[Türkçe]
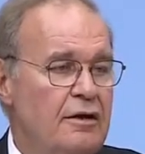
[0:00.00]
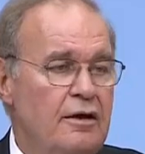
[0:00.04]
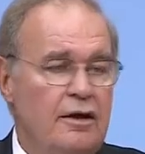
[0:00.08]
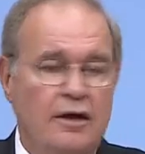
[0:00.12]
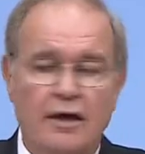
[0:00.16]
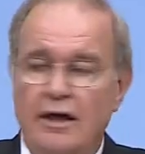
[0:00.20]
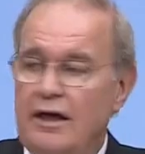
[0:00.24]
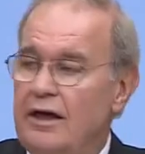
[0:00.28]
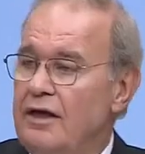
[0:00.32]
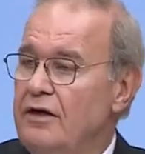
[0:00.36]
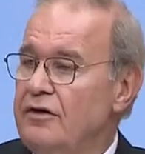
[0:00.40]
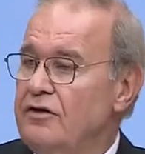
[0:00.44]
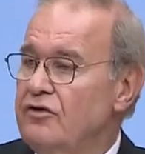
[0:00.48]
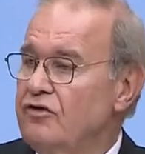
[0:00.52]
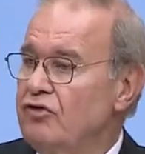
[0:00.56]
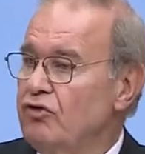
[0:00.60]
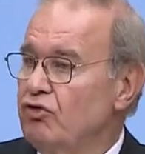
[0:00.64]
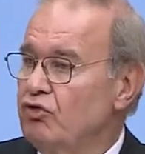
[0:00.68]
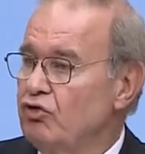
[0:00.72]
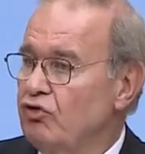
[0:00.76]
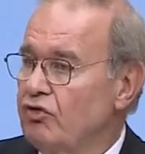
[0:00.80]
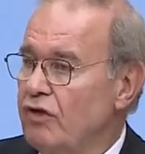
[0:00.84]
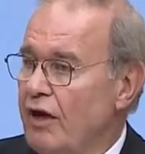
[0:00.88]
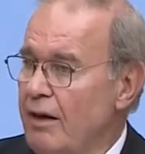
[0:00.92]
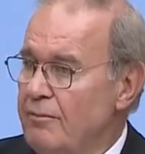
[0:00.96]
elinizi
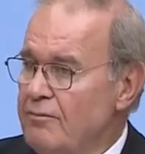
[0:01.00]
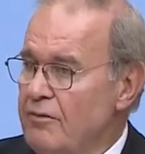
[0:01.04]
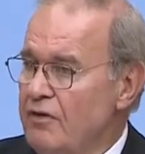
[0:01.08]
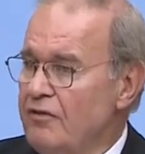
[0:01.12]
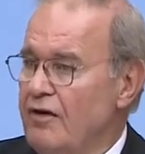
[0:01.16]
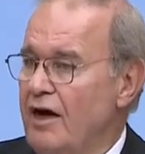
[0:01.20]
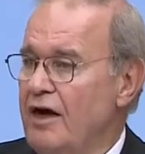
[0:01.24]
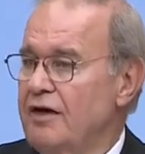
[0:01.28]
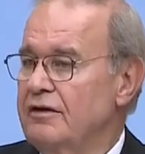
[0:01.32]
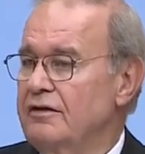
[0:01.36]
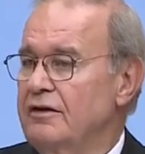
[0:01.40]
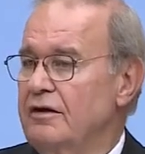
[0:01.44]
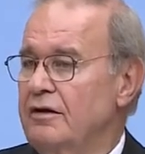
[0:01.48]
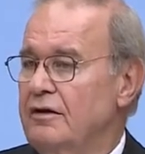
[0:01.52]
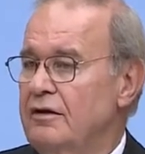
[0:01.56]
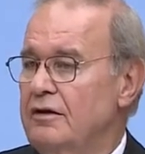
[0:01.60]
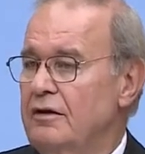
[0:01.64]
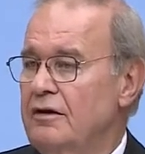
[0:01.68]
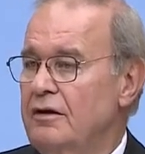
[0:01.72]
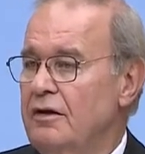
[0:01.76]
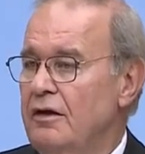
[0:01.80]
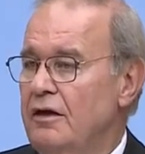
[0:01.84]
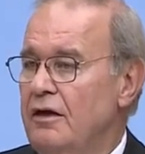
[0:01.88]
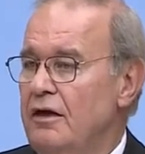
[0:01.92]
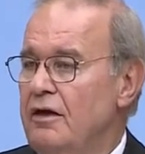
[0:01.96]
tutan mı vardı?
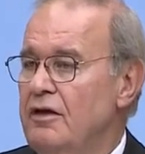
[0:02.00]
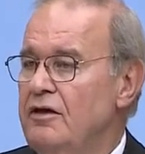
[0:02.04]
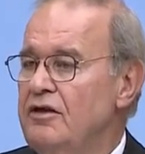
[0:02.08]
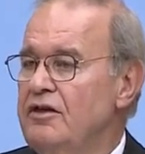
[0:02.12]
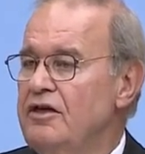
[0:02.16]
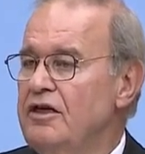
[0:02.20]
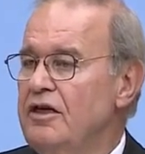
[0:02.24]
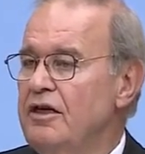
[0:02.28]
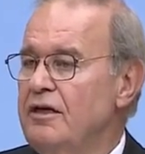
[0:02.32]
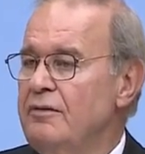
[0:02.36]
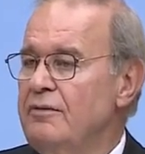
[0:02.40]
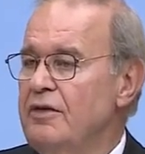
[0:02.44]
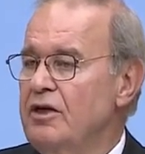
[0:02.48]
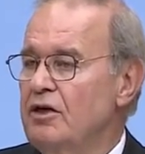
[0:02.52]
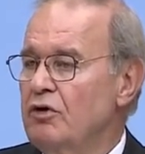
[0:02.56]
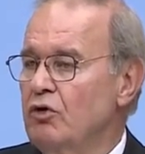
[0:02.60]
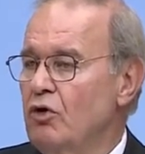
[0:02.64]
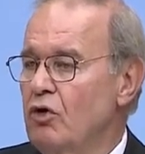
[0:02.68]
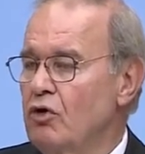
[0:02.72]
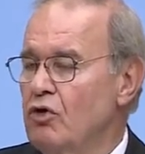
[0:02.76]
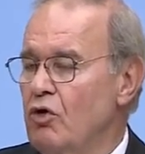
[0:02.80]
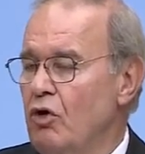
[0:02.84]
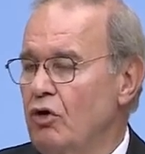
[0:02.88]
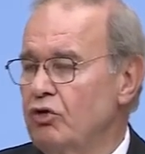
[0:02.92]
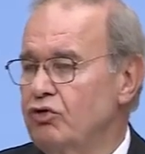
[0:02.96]
20 yıl o
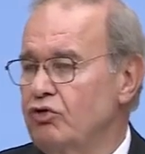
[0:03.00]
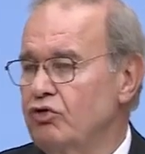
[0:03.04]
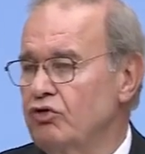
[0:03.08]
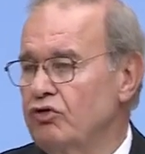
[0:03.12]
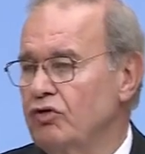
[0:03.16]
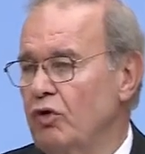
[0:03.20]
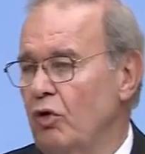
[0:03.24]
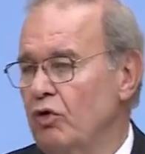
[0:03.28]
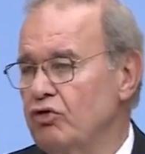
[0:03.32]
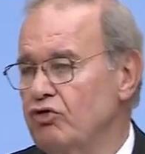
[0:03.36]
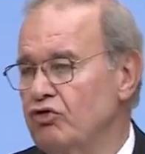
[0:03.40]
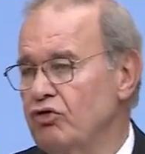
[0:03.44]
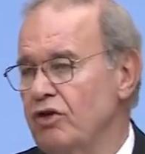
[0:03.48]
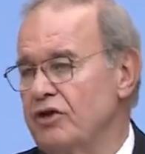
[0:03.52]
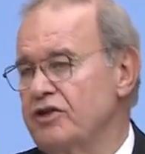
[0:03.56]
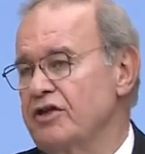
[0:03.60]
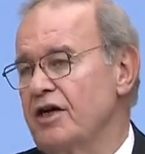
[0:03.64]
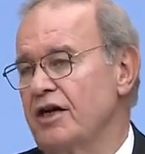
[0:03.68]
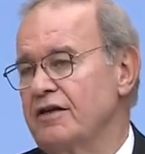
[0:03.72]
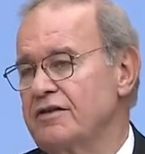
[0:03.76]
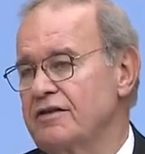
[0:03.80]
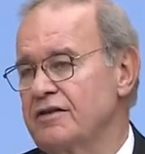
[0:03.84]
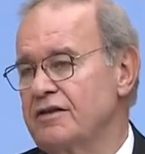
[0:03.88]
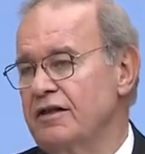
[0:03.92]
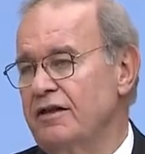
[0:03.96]
koltukta
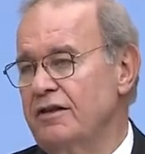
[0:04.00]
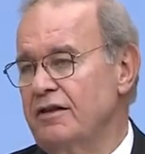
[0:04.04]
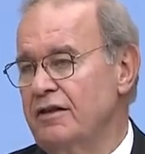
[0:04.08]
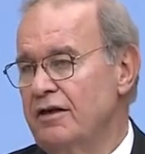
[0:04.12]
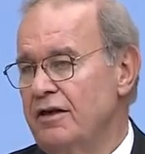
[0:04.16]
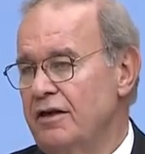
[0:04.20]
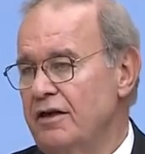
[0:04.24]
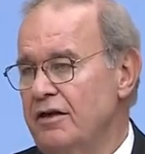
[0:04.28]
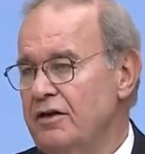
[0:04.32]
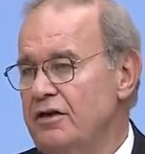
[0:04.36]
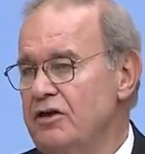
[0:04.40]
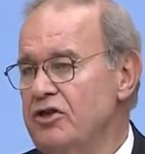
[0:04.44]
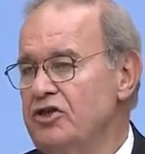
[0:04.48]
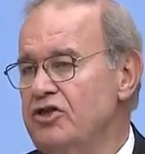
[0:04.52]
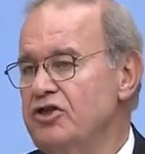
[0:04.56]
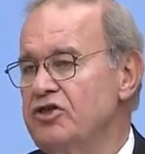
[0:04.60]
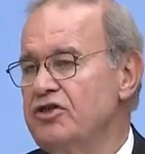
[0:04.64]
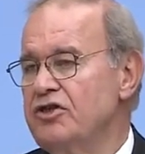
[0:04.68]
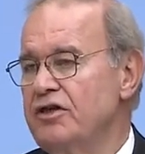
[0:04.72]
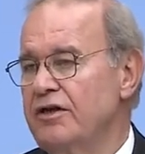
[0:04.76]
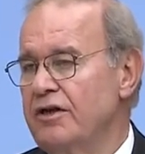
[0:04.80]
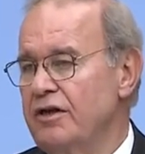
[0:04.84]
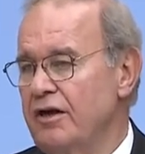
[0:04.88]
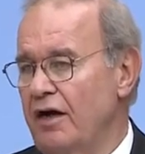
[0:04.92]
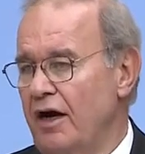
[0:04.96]
oturacaksın
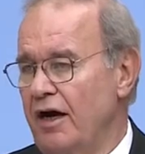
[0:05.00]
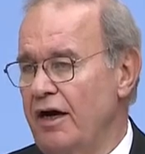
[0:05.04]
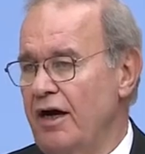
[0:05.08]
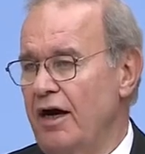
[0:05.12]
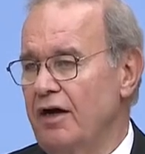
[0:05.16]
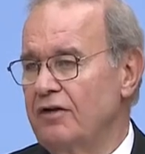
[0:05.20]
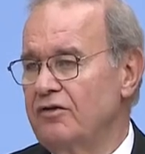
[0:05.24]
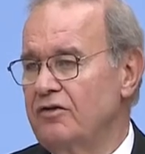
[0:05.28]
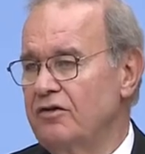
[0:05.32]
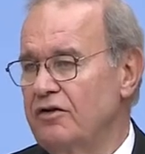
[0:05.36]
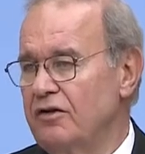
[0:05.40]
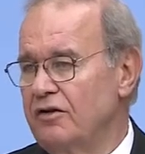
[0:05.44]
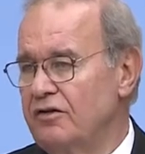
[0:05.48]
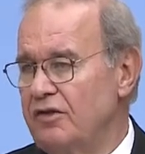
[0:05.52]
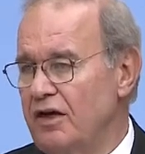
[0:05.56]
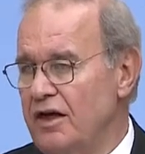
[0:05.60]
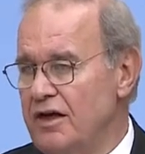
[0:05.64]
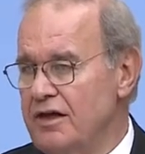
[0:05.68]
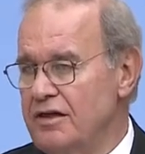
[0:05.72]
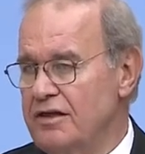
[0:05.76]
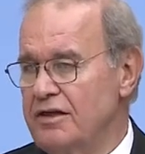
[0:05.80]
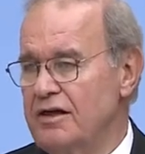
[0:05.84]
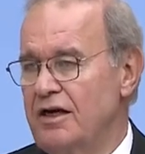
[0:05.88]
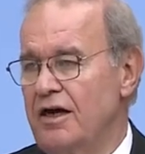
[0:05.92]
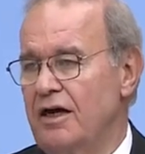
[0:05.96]
İşçinin hayatını
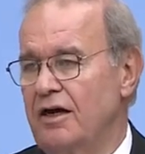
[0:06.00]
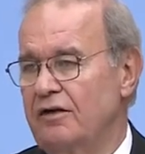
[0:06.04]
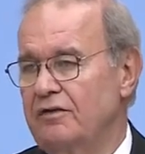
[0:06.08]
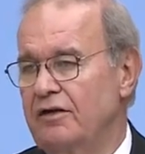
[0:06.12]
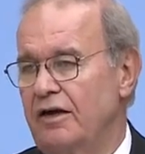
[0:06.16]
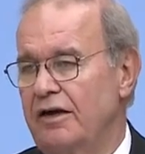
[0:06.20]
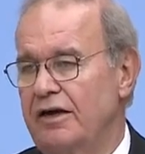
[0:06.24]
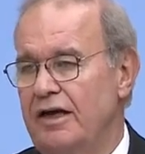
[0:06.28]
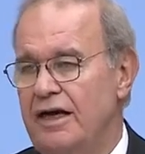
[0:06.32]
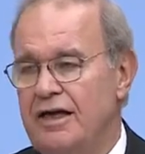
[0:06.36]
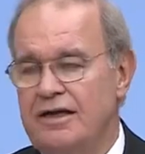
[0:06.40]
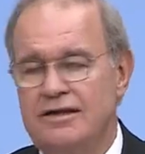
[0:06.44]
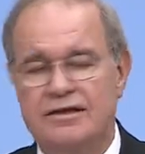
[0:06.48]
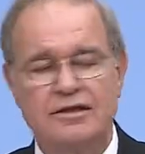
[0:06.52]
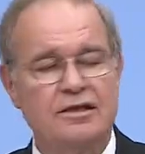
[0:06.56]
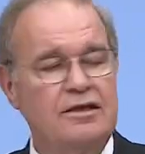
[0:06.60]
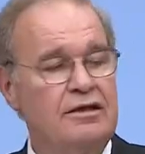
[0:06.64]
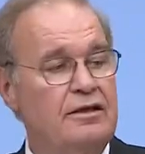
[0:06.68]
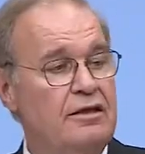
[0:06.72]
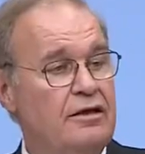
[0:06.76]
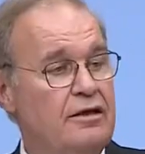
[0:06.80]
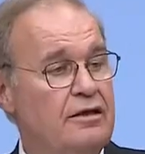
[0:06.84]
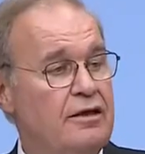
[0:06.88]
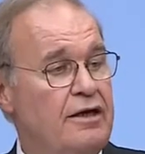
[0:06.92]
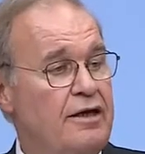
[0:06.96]
tehlikeye atan
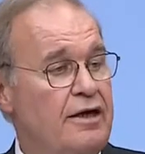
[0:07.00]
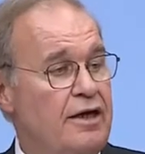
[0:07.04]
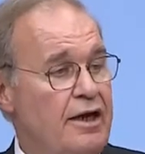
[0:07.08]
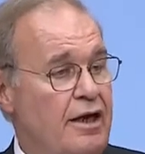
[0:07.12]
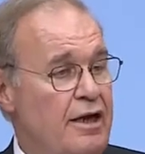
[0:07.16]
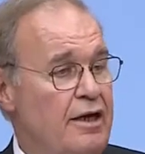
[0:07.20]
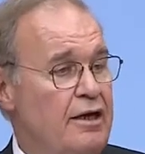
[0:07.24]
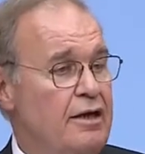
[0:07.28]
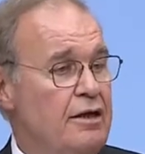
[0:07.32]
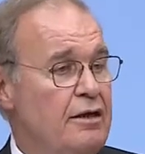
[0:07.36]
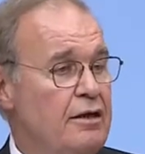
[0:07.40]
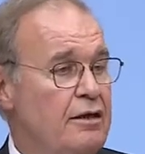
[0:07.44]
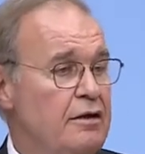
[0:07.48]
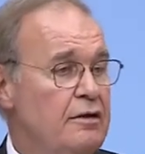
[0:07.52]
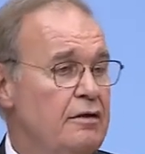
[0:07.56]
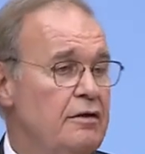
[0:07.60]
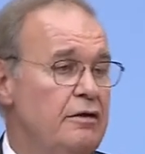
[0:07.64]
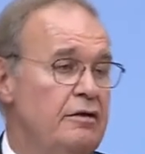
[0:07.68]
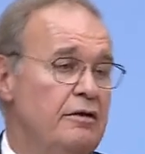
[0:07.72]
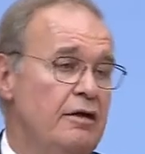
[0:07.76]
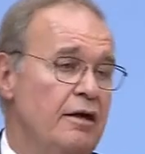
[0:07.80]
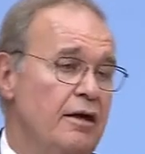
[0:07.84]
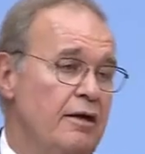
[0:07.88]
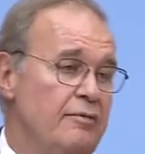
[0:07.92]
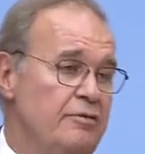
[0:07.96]
eksiklikleri
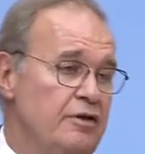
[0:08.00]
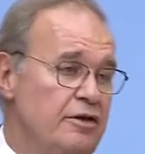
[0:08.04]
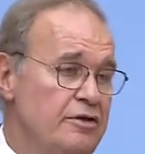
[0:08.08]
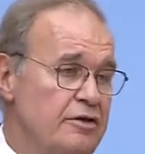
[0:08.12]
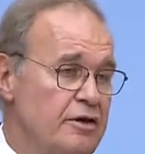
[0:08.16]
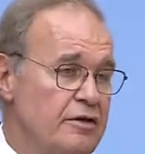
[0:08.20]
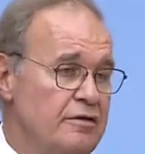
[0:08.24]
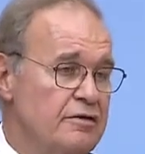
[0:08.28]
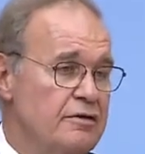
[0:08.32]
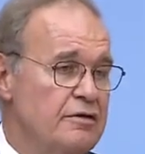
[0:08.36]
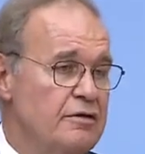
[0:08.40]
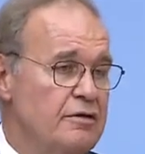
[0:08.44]
gideremeyeceksin.